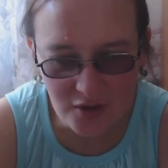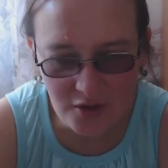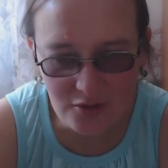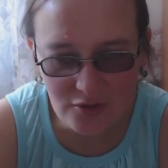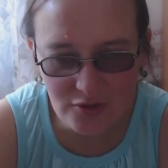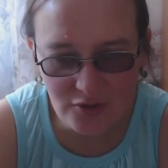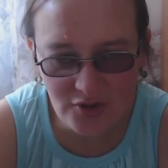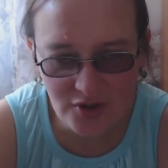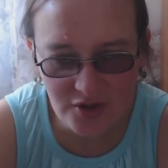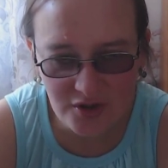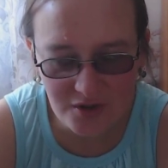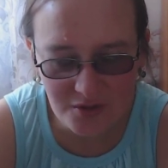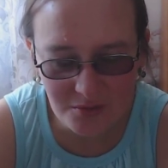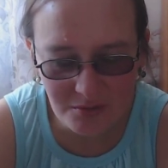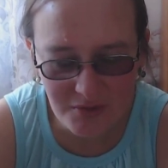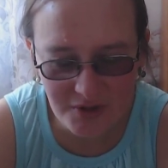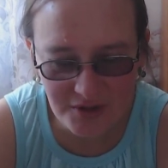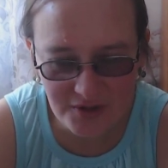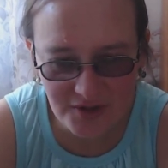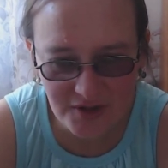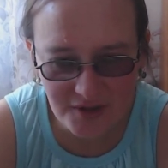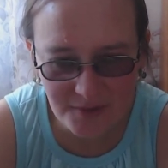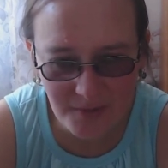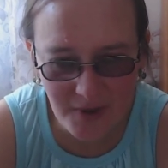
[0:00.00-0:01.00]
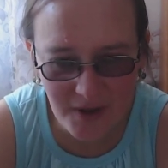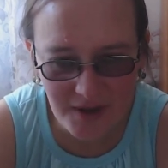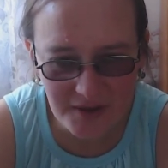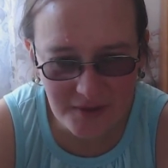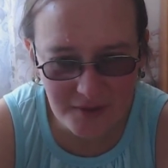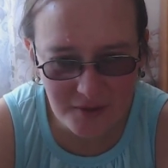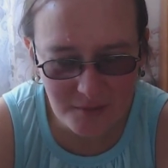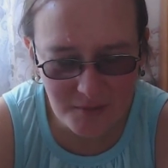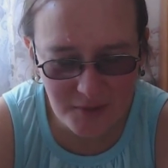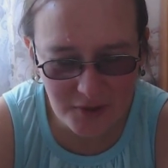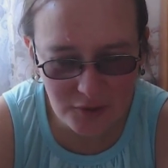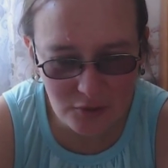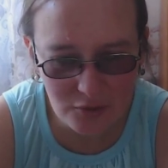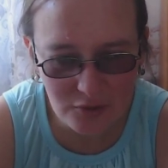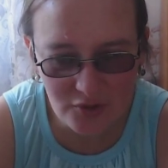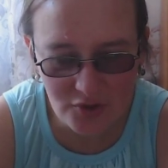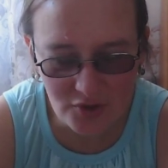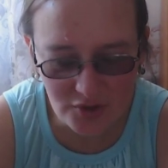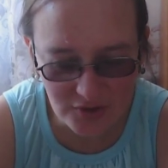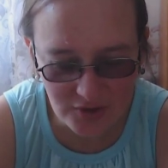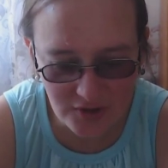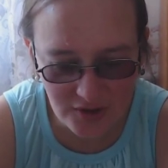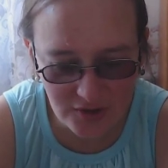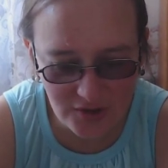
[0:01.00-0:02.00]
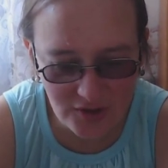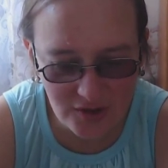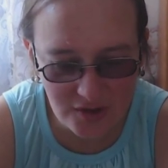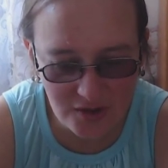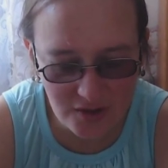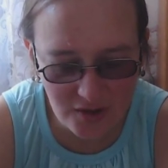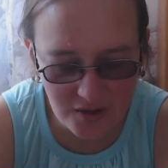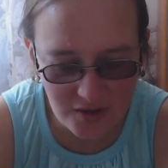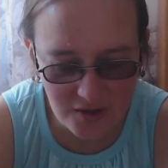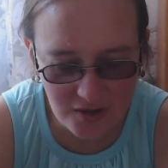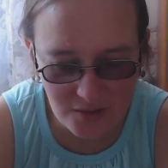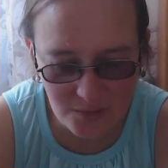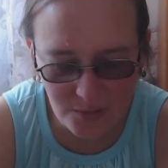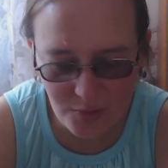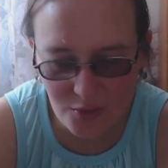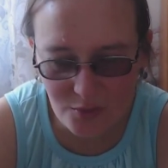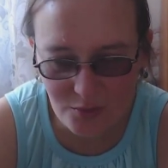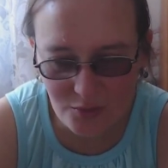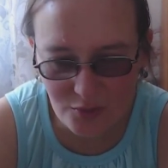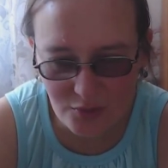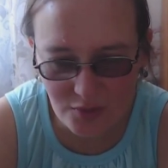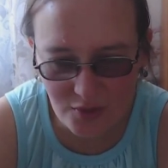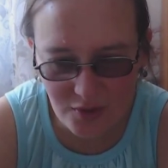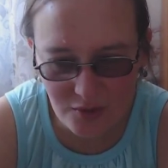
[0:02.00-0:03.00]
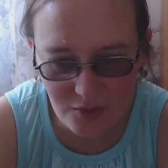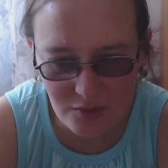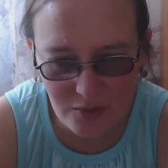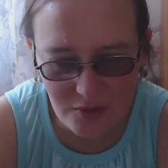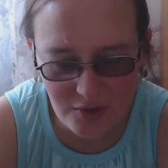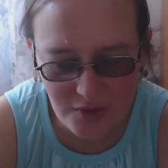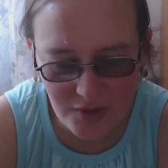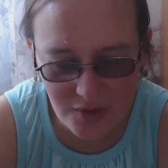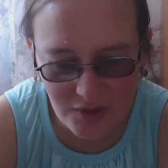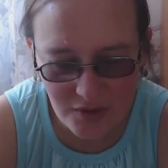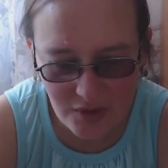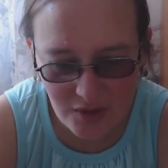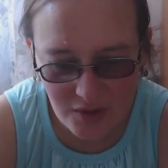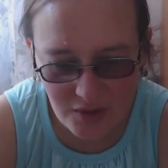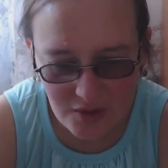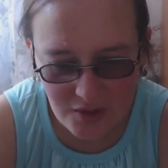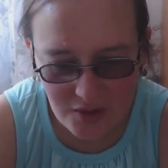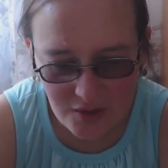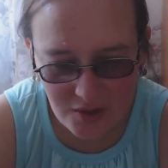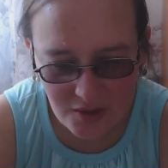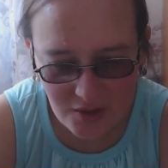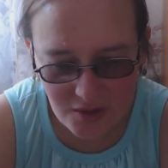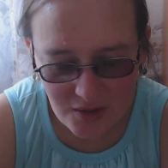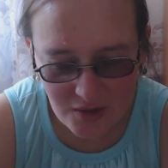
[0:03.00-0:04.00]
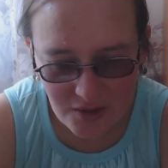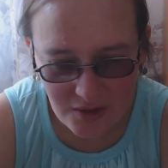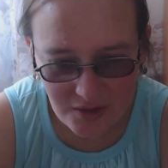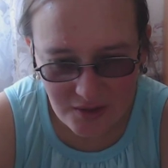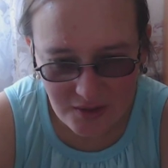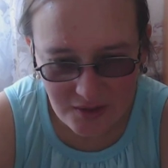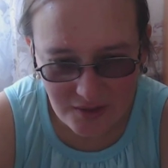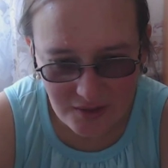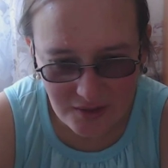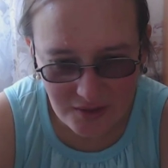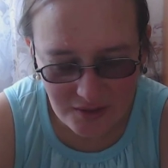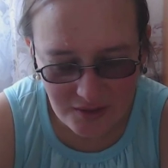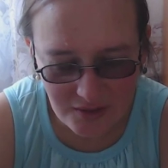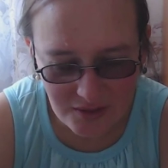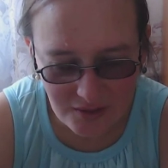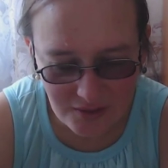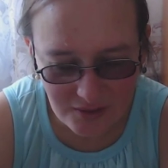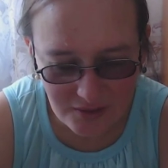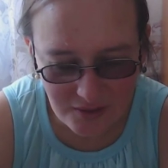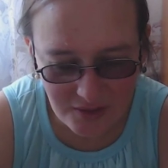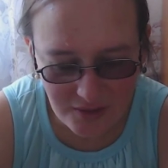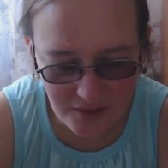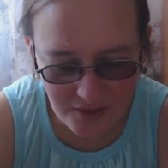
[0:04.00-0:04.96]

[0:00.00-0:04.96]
Короче, марципановый батончик с начинкой, не помню с какой. Э,